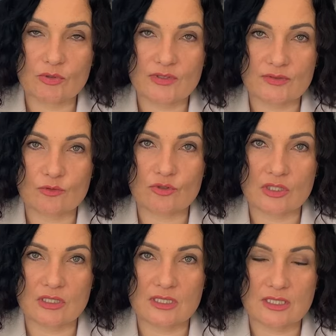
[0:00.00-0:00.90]
do Was
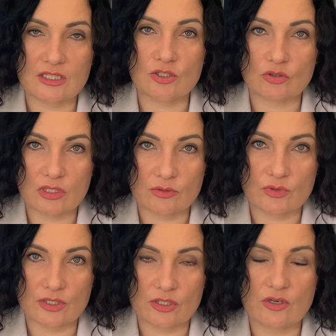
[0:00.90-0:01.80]
wróci i niestety nie
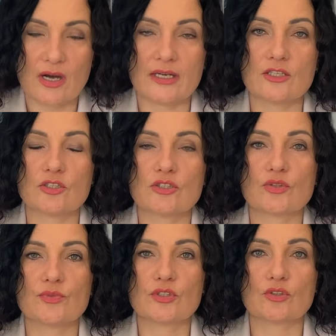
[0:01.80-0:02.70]
oddelegujecie go, ale jeżeli
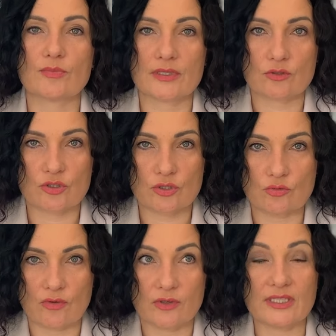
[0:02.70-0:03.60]
zrobicie to bardzo
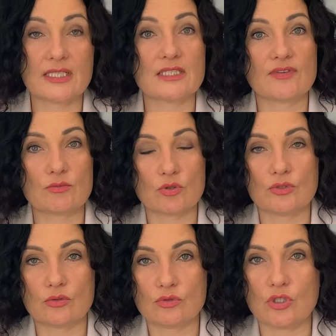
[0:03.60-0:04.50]
szczegółowo. I teraz wiem, że u
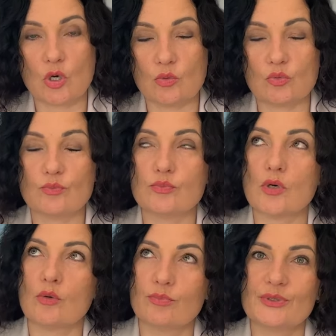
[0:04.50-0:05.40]
niektórych
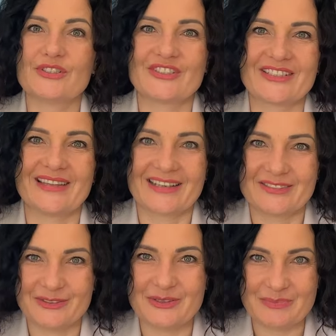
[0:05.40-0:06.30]
obudzi się taka
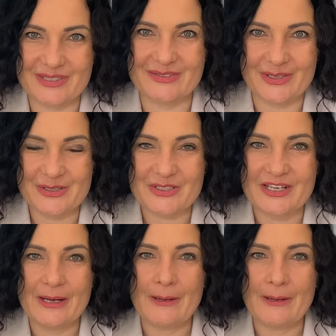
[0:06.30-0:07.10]
wątpliwość: